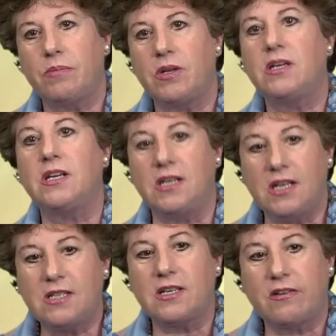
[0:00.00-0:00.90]
bin, die
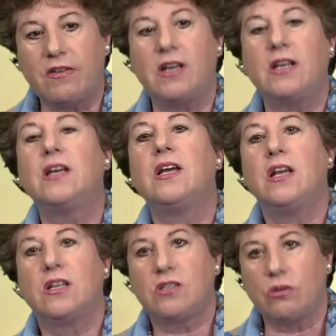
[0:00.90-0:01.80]
diese Quelle
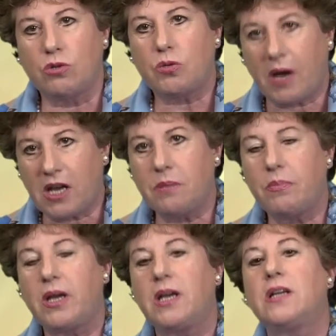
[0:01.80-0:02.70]
zum Sprechen
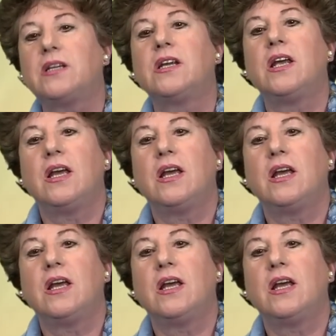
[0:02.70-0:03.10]
bringt,